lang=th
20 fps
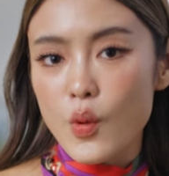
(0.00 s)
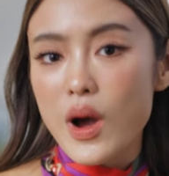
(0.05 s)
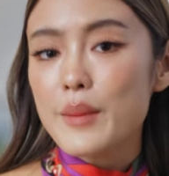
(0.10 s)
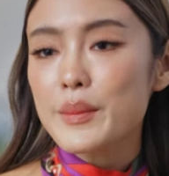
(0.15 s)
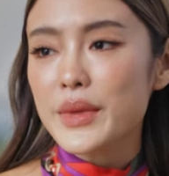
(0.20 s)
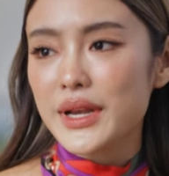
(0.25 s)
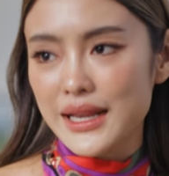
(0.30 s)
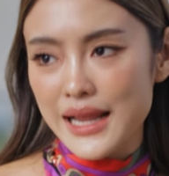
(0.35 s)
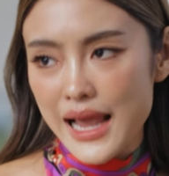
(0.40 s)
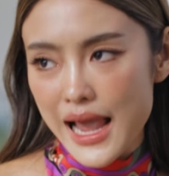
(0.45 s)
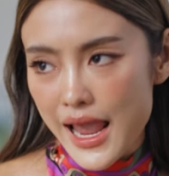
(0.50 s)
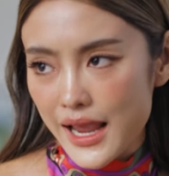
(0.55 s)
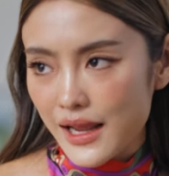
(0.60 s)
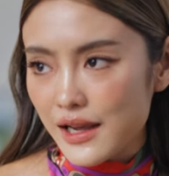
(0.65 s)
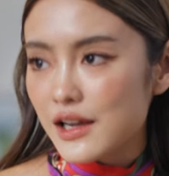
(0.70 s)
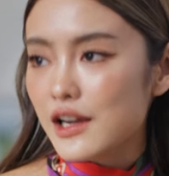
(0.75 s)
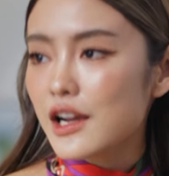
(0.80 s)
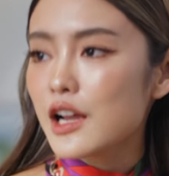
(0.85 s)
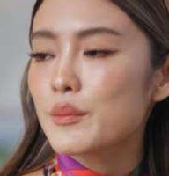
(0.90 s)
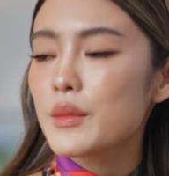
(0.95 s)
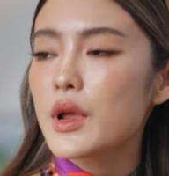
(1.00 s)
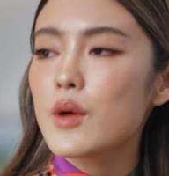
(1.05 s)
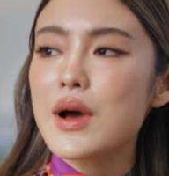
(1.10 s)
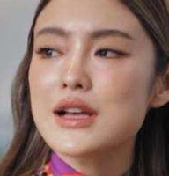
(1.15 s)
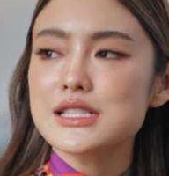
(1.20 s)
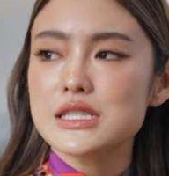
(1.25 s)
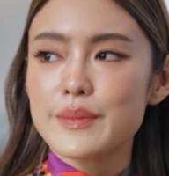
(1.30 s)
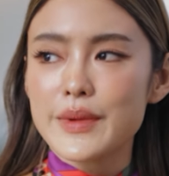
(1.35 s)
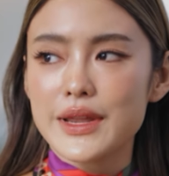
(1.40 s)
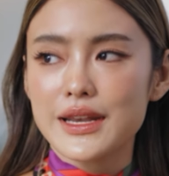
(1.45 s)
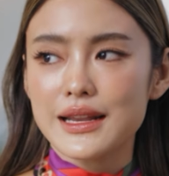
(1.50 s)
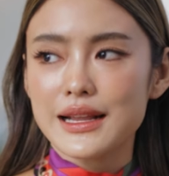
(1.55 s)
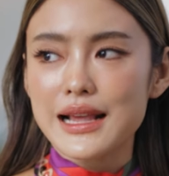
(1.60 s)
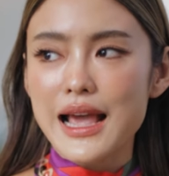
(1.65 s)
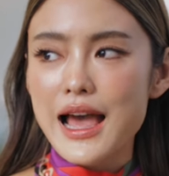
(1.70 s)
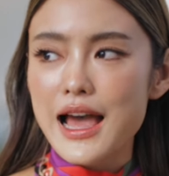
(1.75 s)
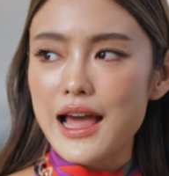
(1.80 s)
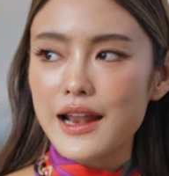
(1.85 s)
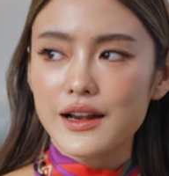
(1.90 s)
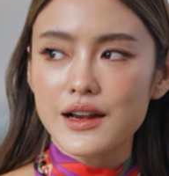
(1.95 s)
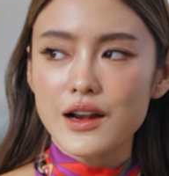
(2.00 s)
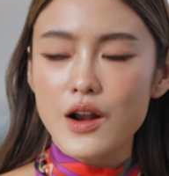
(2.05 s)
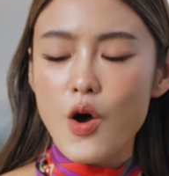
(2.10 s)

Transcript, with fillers: ว่ามันง่ายขึ้นไม่ว่าจะเป็นการ